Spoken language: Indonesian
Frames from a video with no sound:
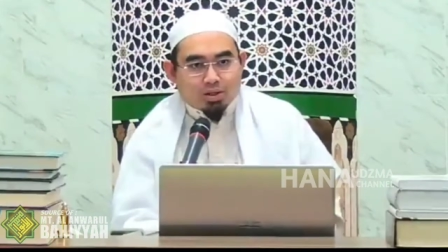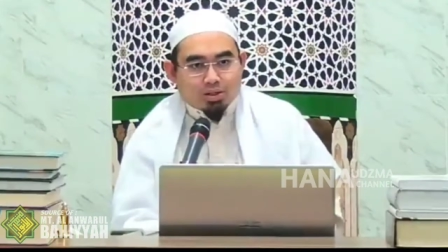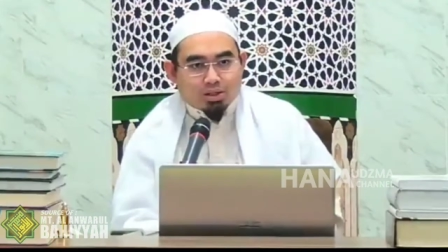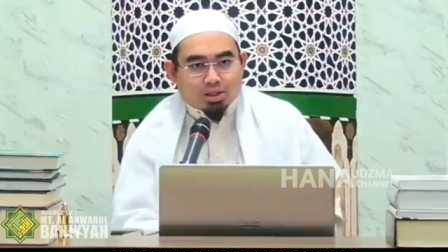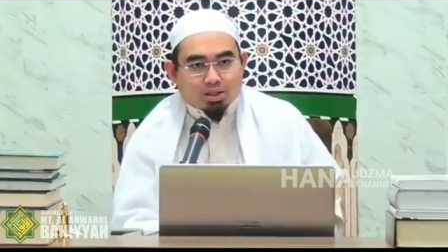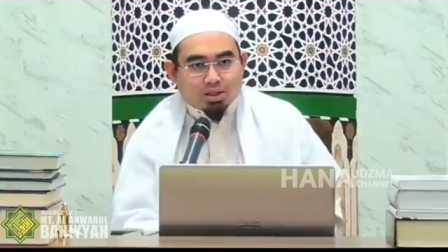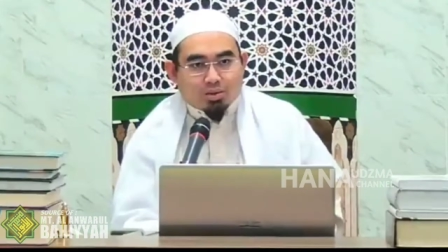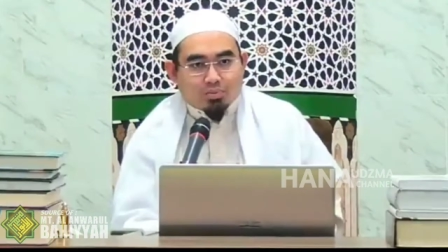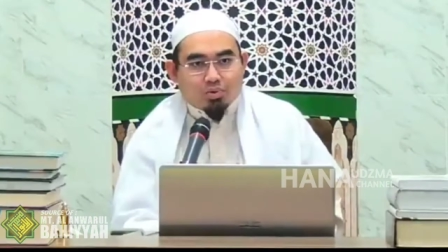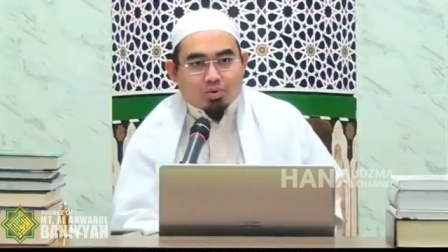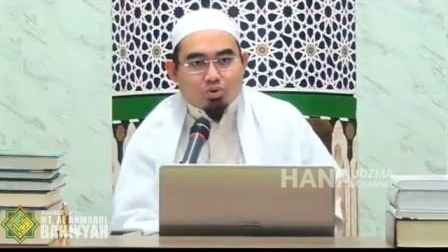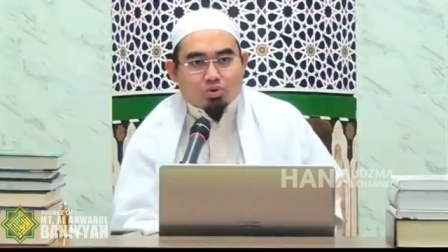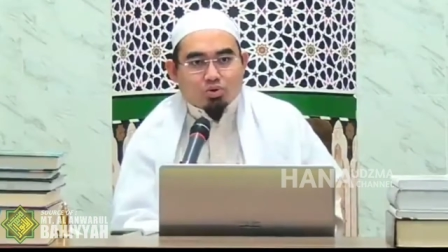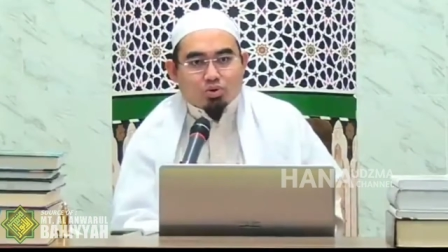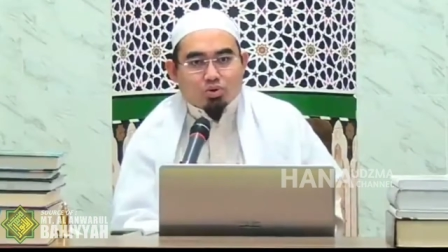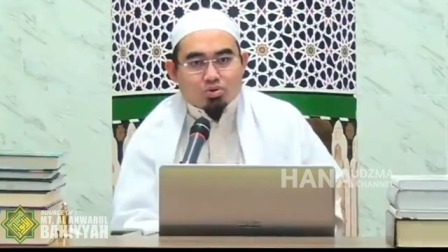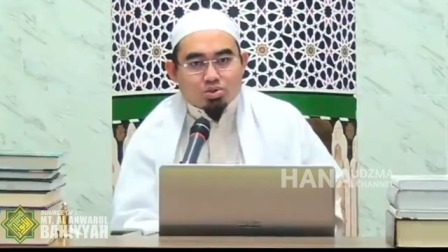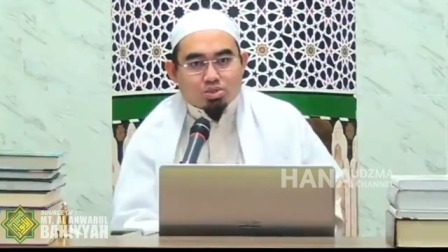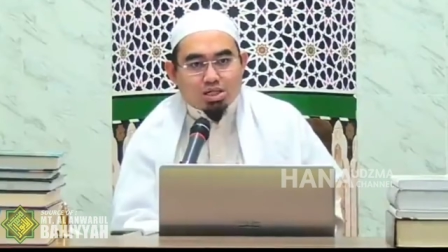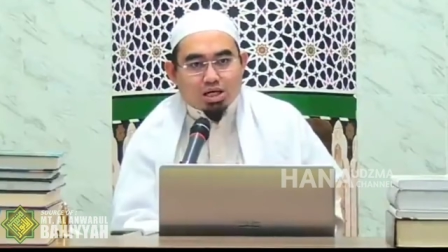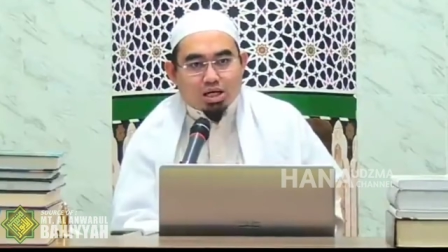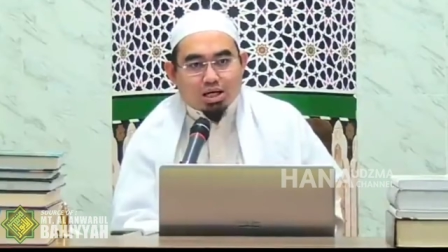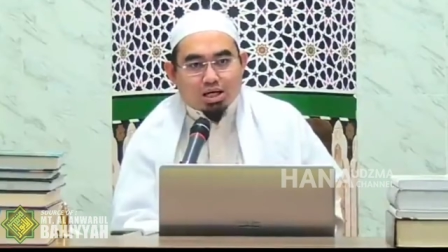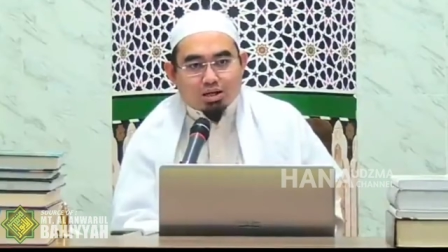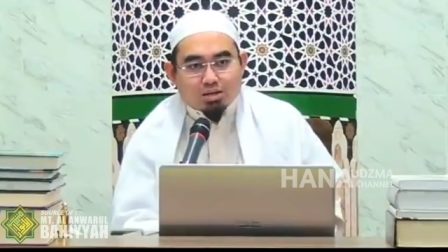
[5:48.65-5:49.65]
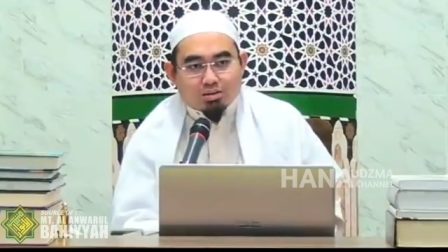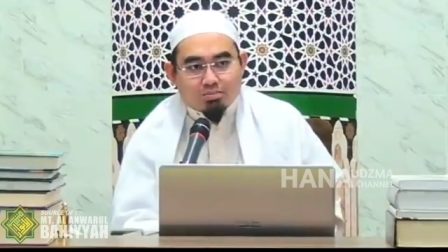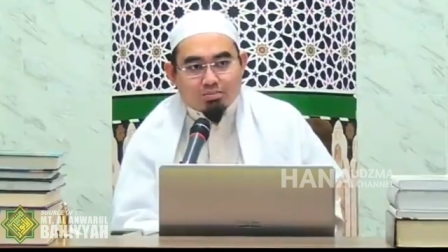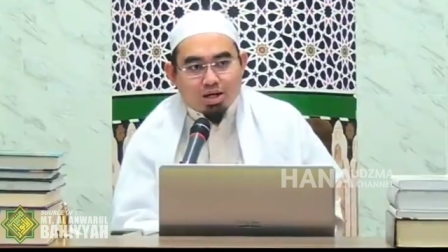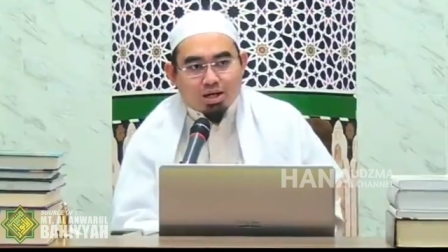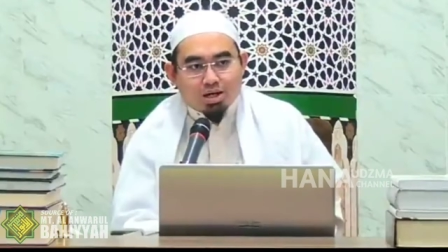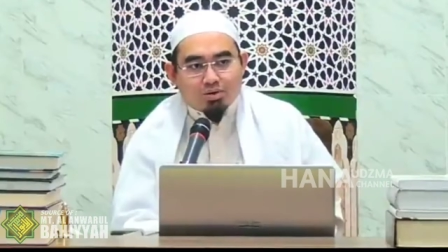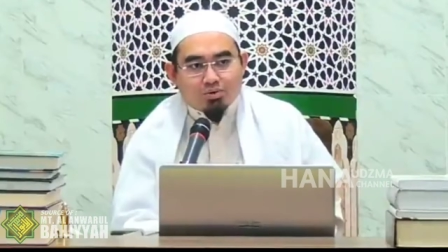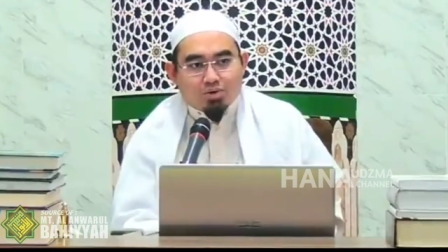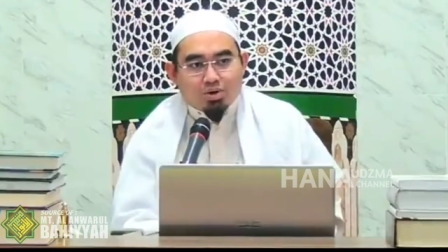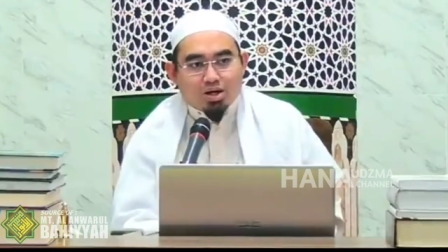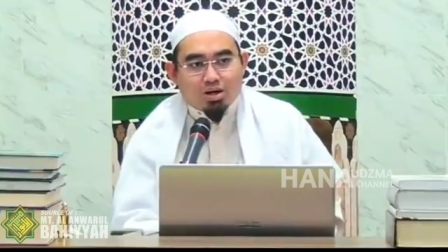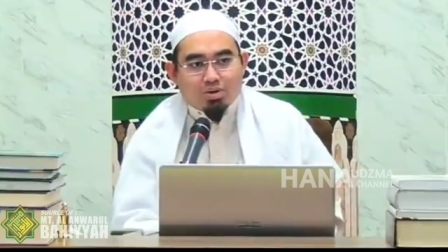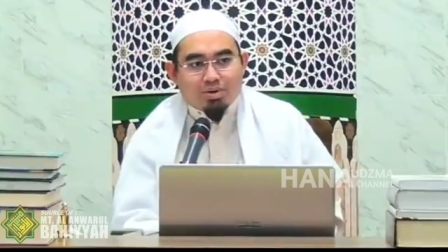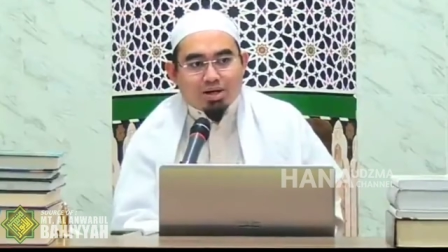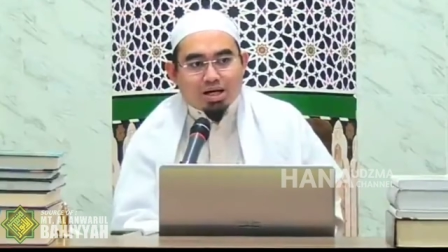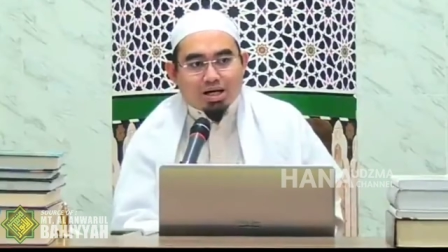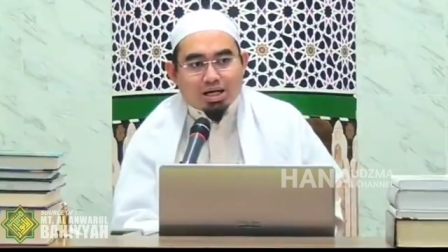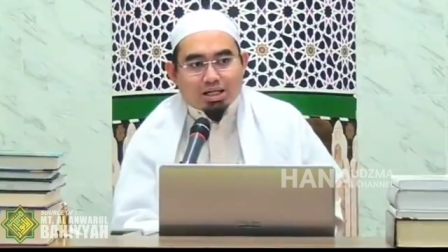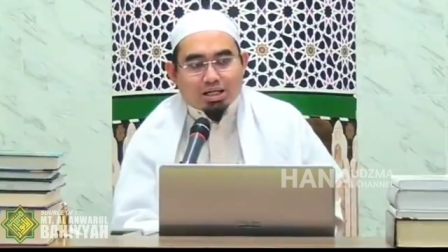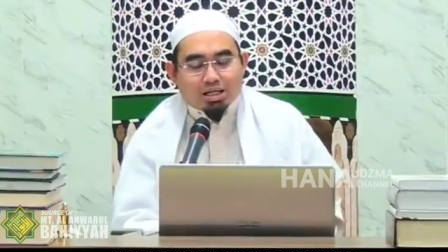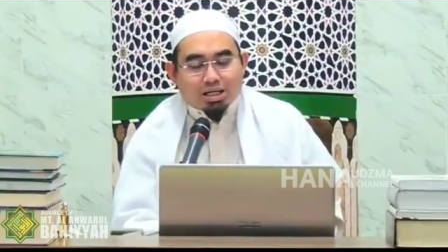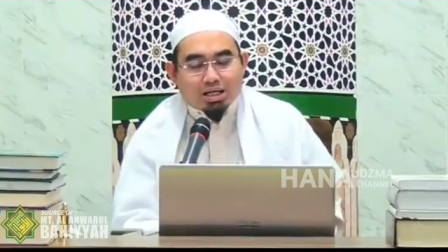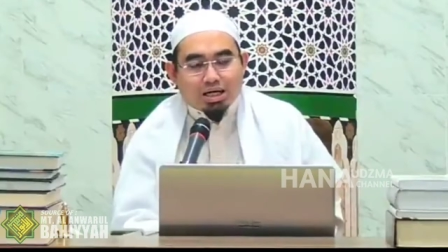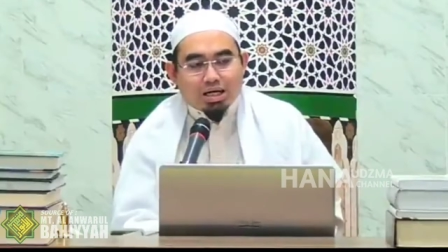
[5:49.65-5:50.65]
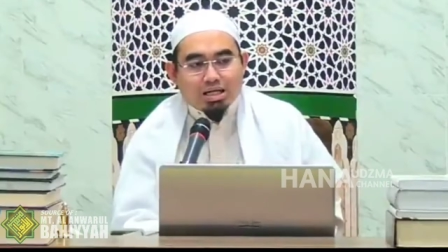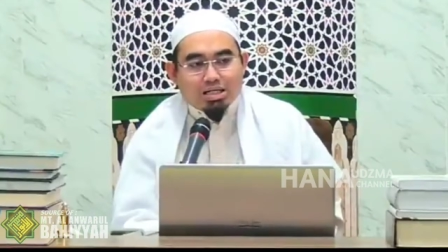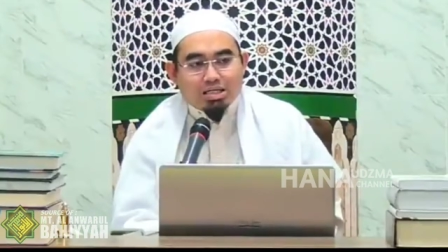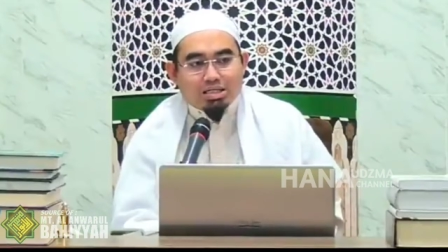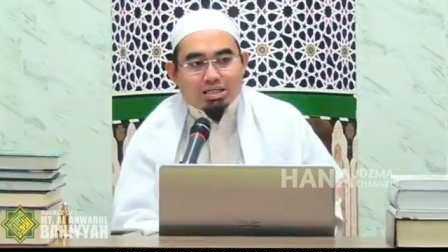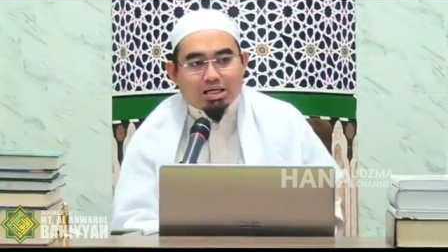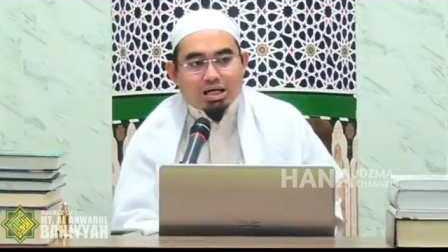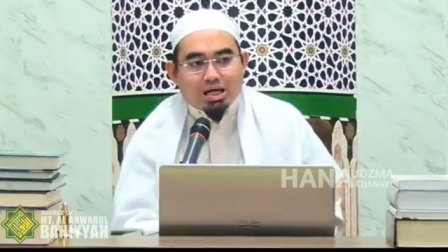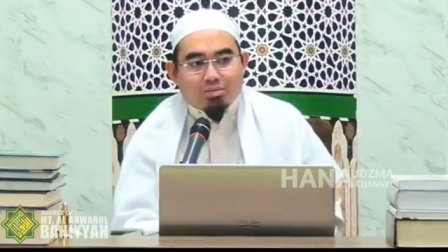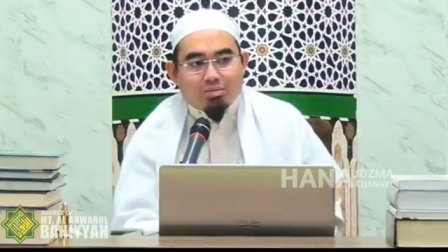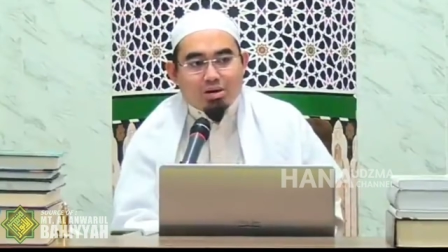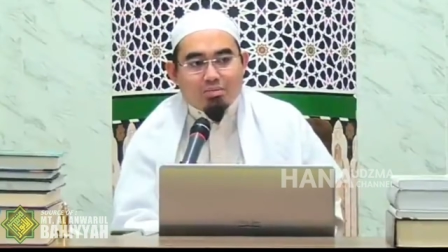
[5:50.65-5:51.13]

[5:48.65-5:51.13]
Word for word: Tetapi untuk zakat mal ulama katakan jika